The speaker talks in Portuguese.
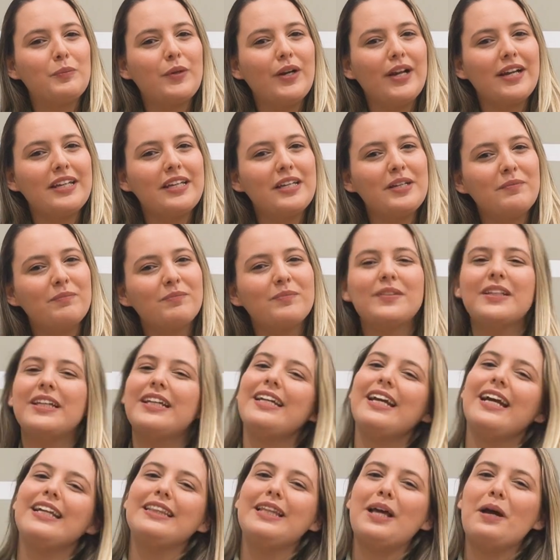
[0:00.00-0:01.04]
por aqui
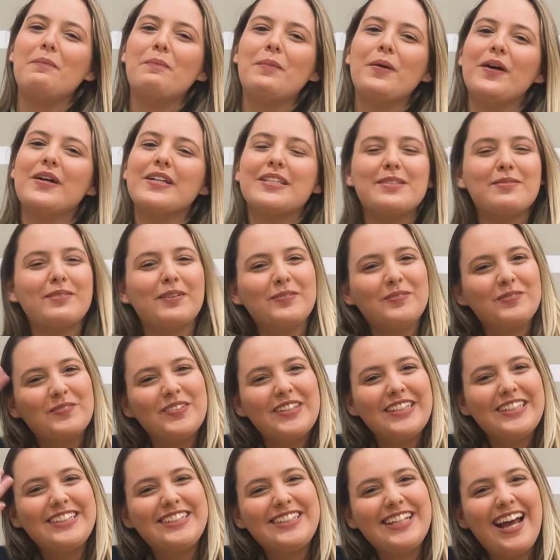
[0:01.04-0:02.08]
e até a próxima.
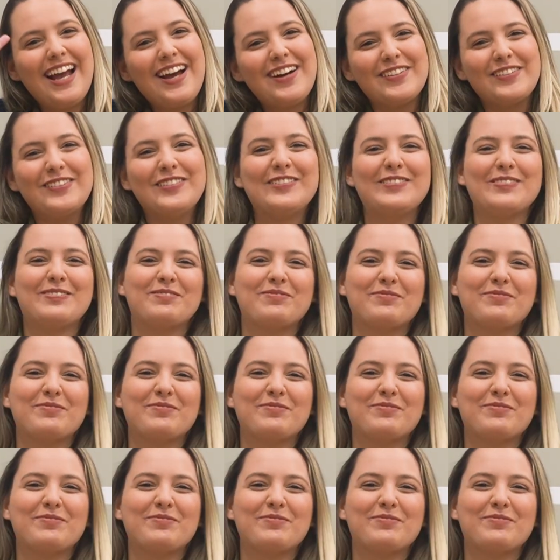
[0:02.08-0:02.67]
Tchau!